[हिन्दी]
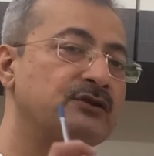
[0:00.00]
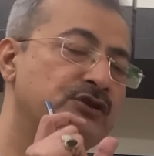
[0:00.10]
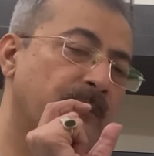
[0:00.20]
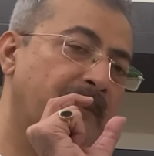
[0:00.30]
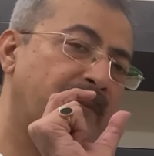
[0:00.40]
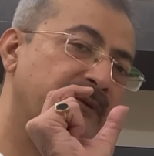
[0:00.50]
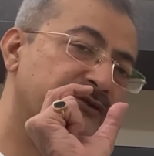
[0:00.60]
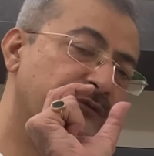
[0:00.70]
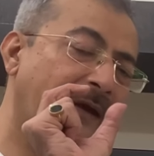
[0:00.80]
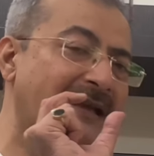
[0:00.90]
जो
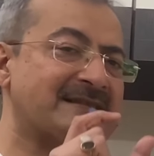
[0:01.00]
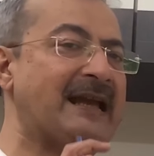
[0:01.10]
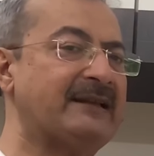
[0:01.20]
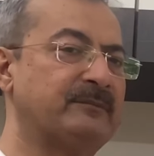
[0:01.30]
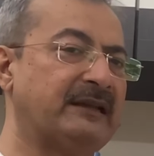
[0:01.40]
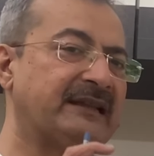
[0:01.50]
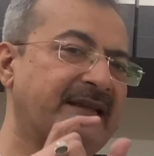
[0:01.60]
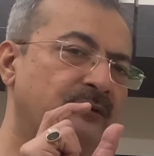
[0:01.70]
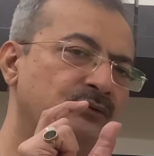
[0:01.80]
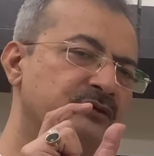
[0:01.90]
स्क्वायर साइन
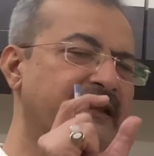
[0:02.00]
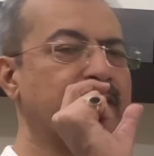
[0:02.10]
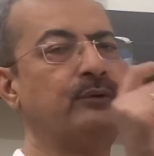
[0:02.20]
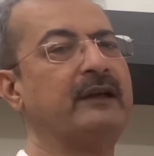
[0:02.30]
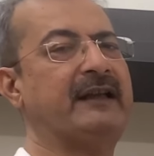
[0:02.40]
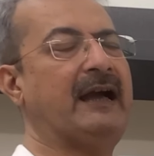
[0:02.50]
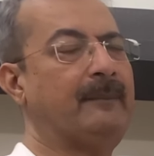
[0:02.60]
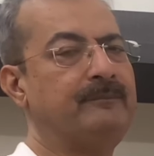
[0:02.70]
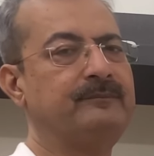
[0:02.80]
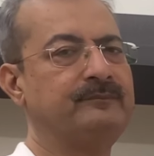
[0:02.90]
बनते उसे ढूंढिए
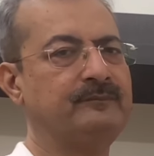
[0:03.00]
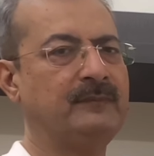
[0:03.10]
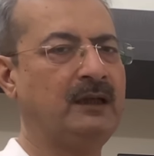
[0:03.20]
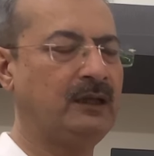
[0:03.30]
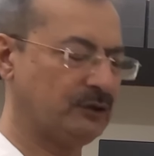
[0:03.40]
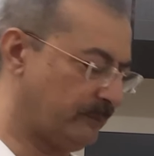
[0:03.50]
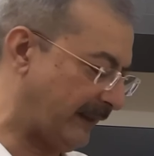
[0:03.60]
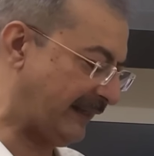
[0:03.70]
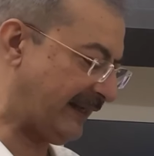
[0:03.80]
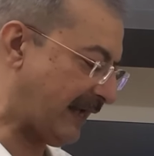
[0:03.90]
आप तो
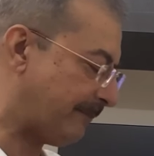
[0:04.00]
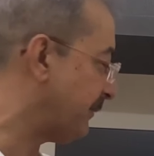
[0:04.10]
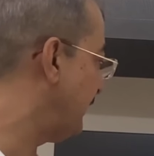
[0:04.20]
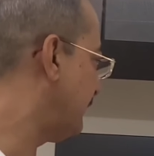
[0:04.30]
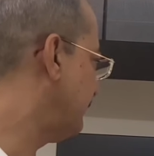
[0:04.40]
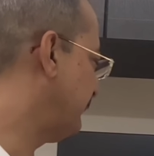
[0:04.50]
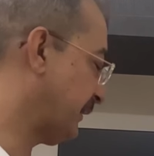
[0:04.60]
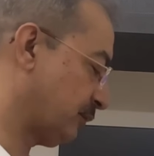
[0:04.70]
मैंने यहां पर मैं